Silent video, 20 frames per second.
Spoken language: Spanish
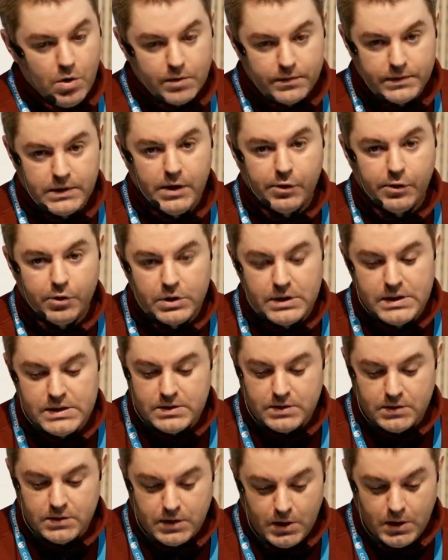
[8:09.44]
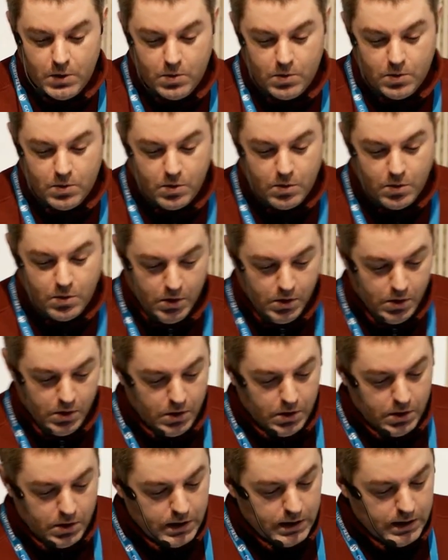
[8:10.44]
log de errores, que luego
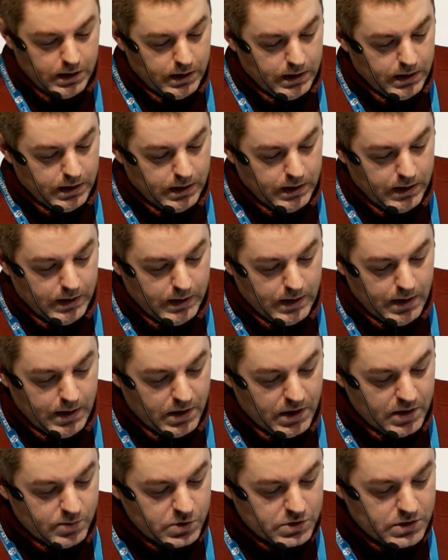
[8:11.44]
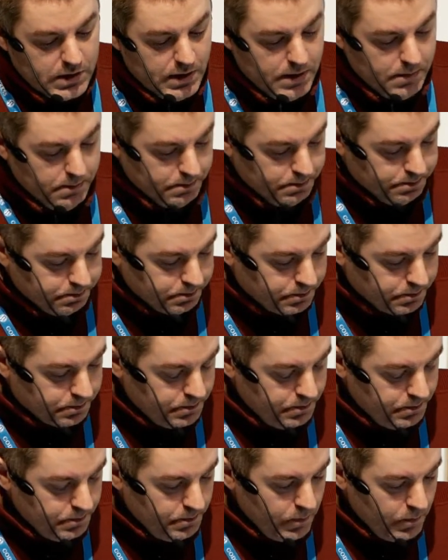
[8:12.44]
eh, hablaremos de él,
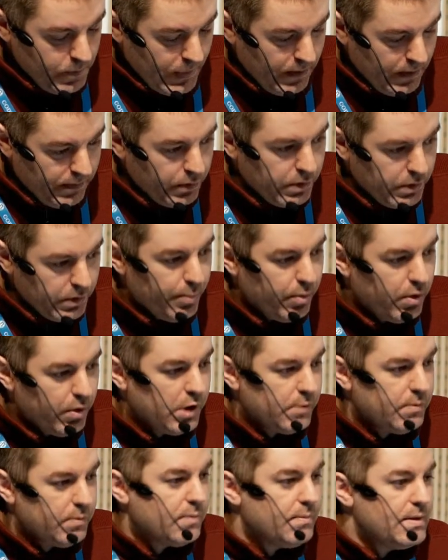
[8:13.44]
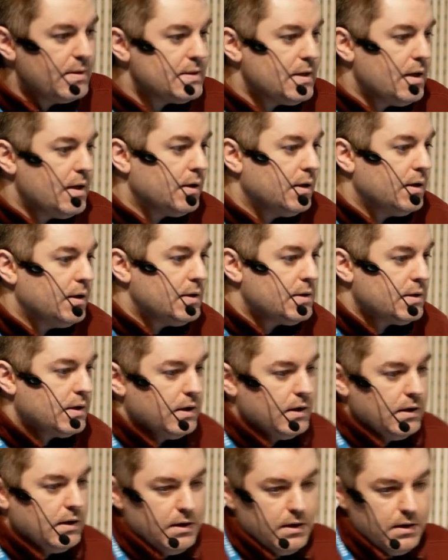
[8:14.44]
donde poder ver mensajes
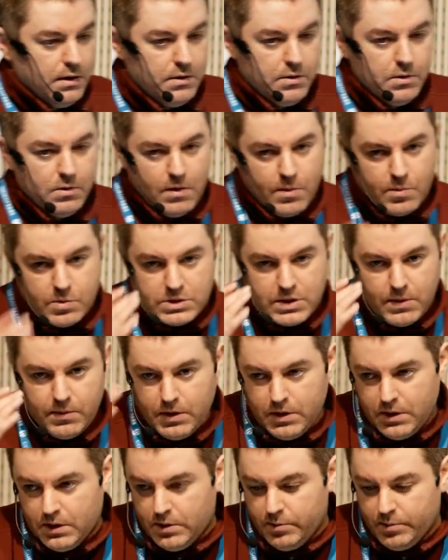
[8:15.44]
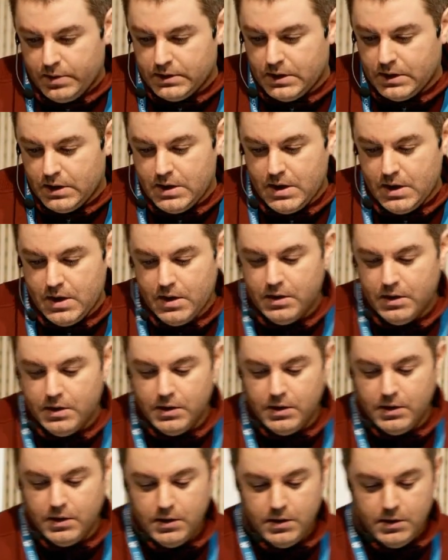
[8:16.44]
que no vamos a ver en pantalla
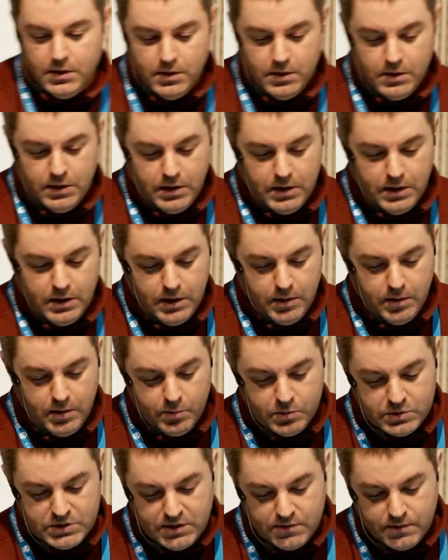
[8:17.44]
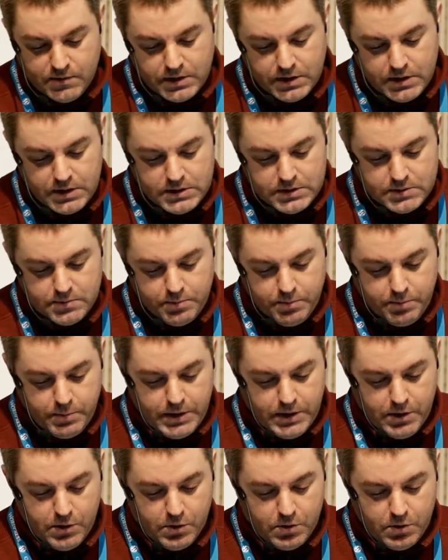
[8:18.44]
eh, muchas veces,
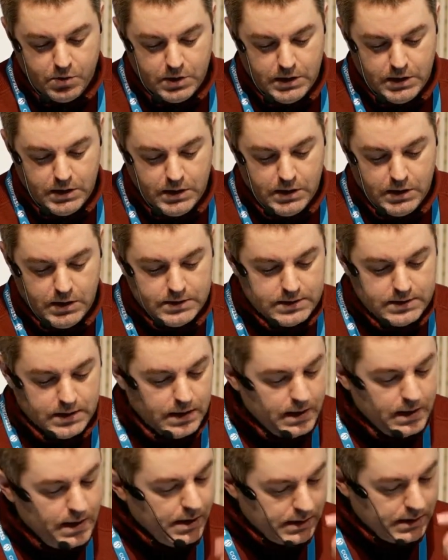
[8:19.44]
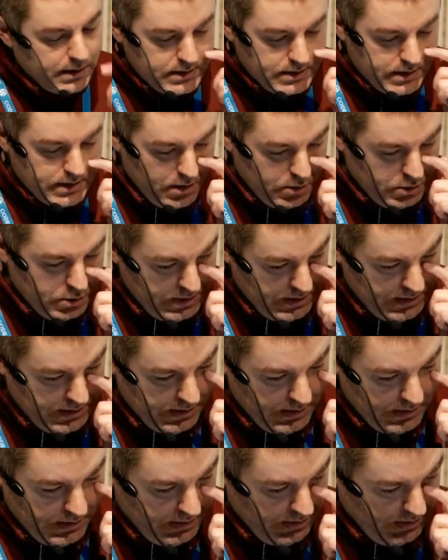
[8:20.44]
pero eh, se quedarán registrados
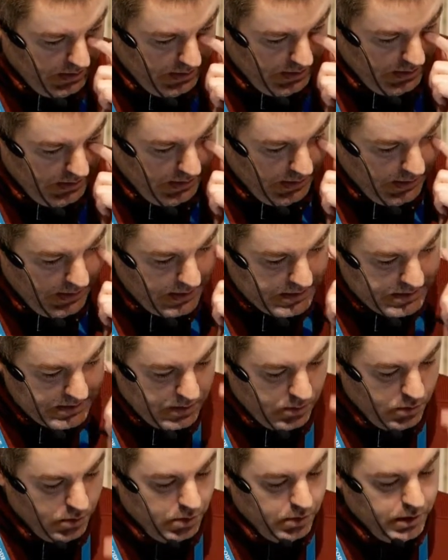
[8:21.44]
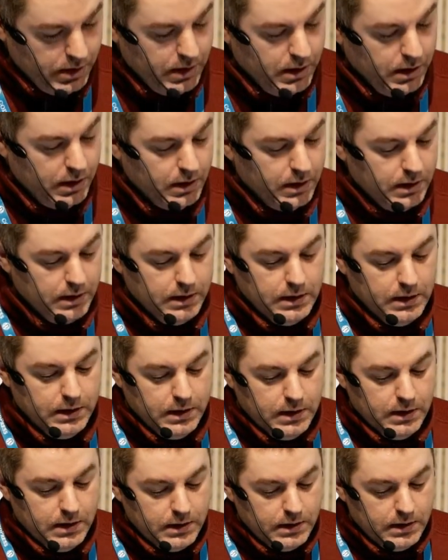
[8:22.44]
en, el archivo de,
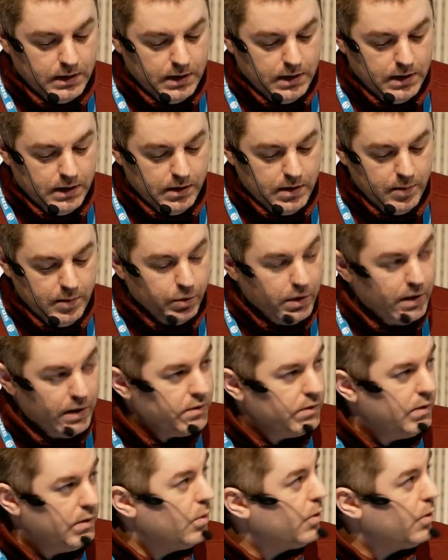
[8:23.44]
depuración de